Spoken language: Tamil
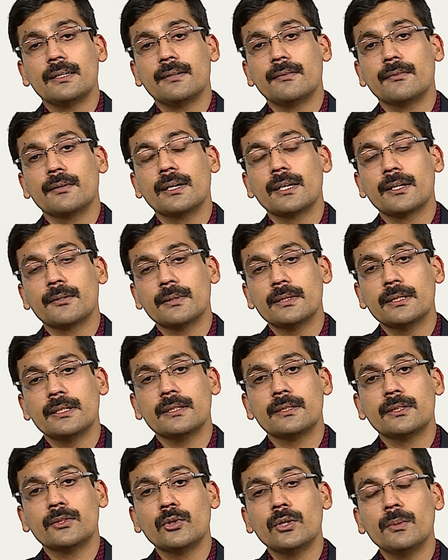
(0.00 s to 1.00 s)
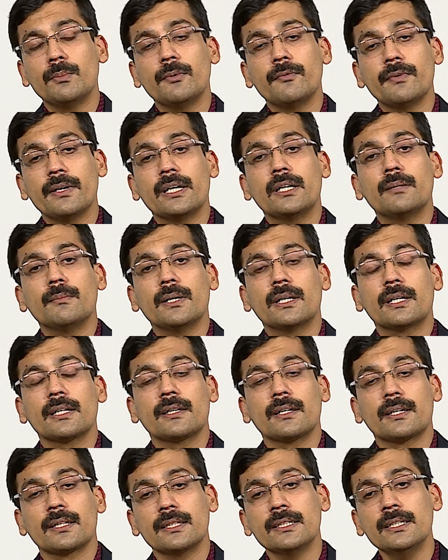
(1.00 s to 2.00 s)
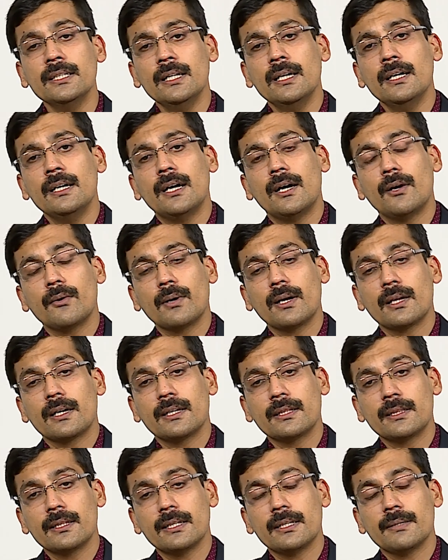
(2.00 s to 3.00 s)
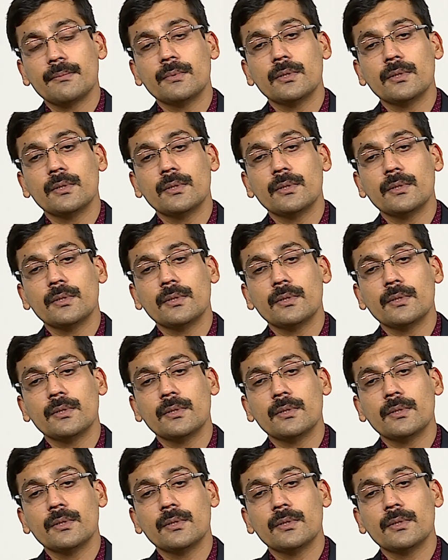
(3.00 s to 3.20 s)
அவங்களுக்கு வந்து துடிப்பு வேகமாக இருக்கிறது அவங்களுக்கு அந்த